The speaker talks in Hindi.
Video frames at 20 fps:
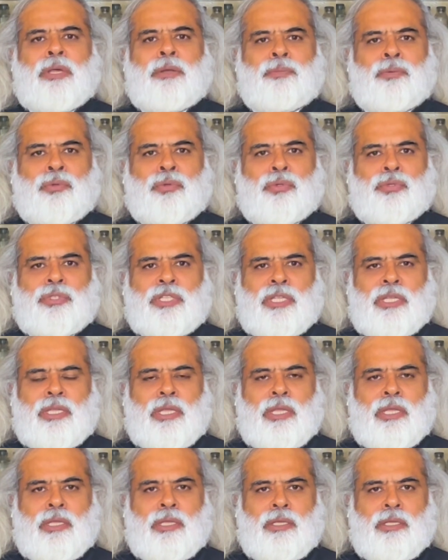भरपूर होते
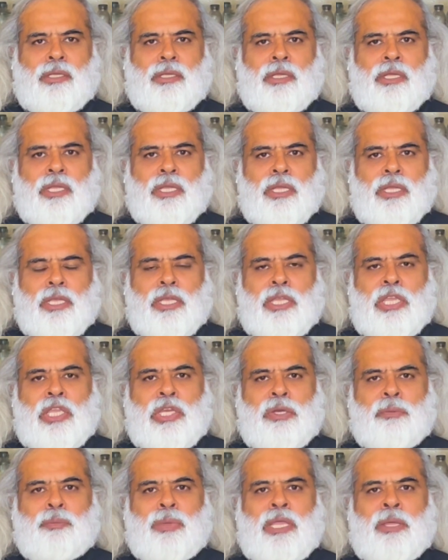हैं
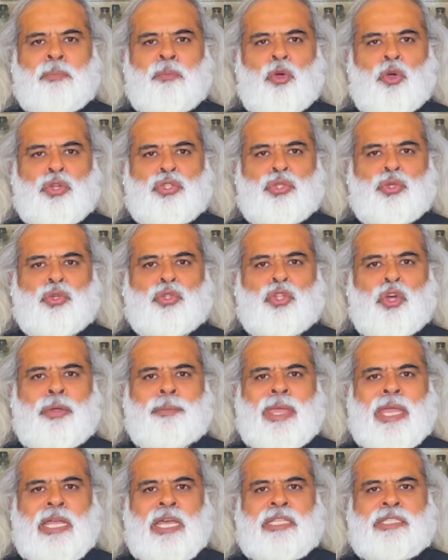इनमें मौजूद
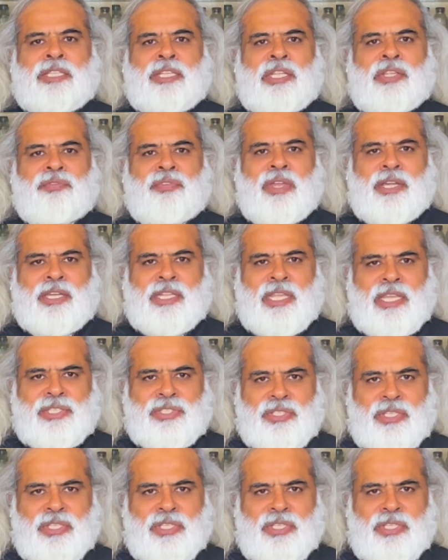ओमेगा थ्री फैटी